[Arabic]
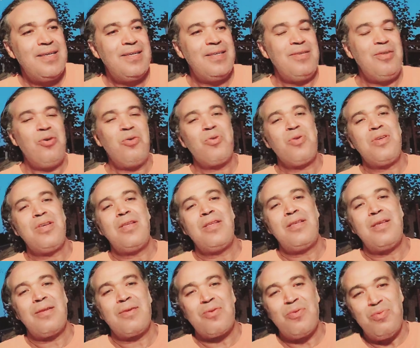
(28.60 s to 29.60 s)
الحريه
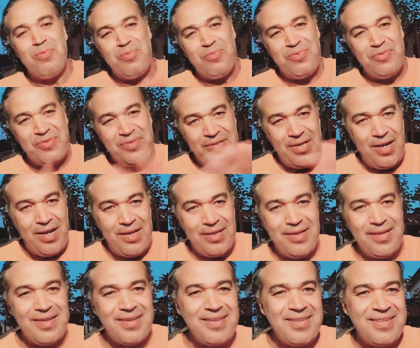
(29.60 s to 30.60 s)
ديالكم في
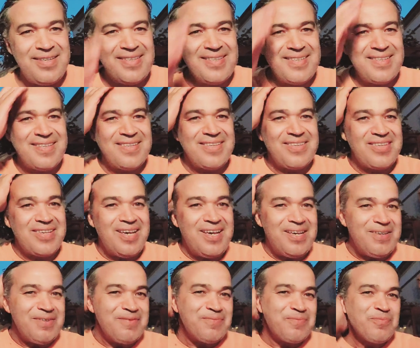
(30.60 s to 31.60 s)
التعليق
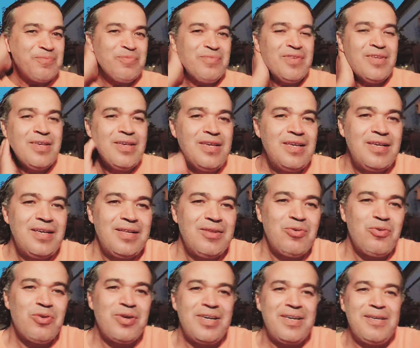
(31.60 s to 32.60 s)
اوكي
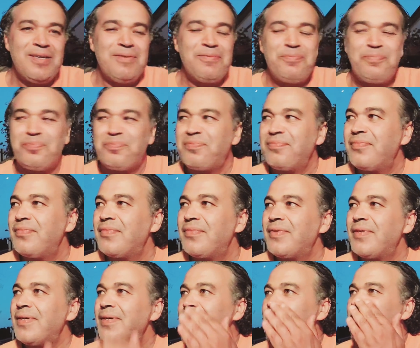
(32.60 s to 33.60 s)
دونك
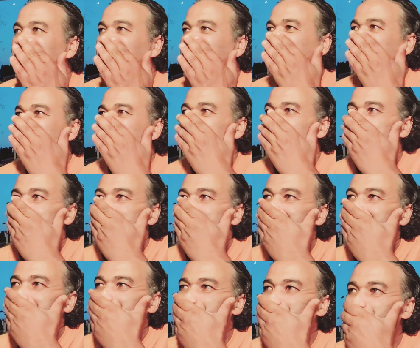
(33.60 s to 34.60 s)
آه، نتكلم
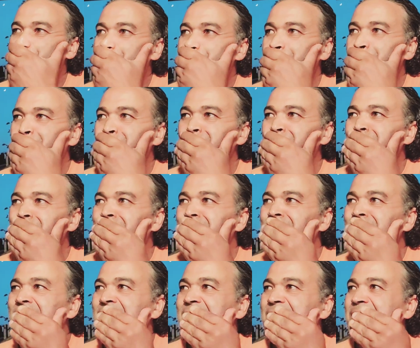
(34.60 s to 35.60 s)
على
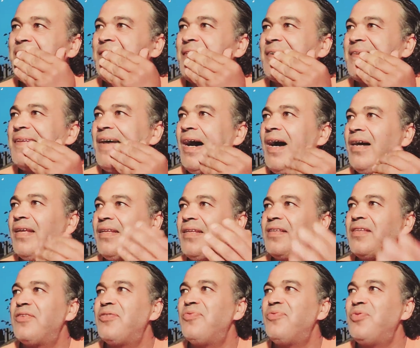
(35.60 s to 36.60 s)
عيد الاضحى انا
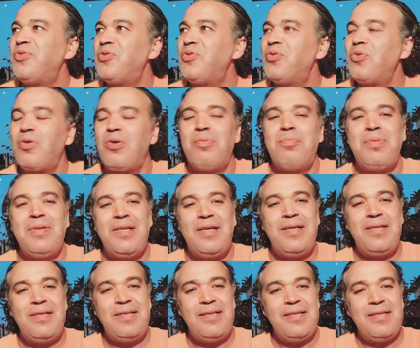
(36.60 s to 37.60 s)
درت فيديو قبل
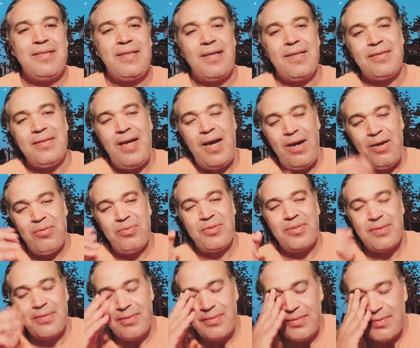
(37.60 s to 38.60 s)
على عيد الاضحى
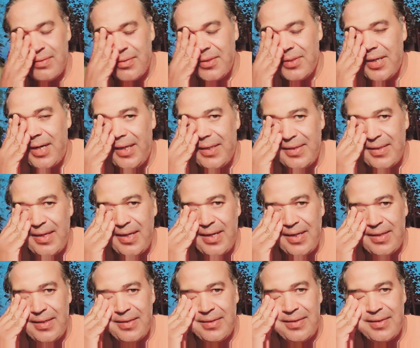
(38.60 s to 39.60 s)
وشرحت
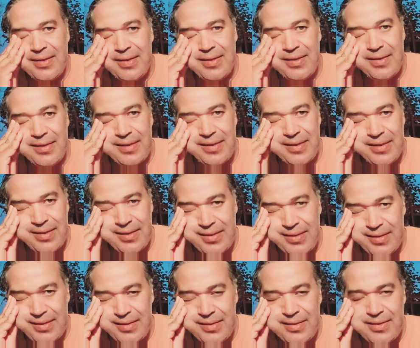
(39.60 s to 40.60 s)
الايه ديال
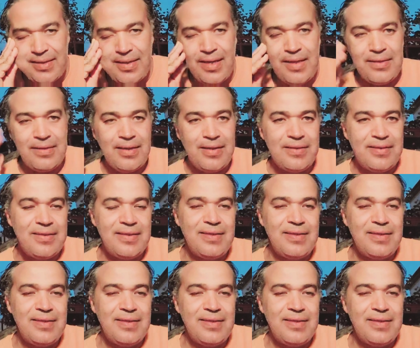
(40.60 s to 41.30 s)
هذا ديال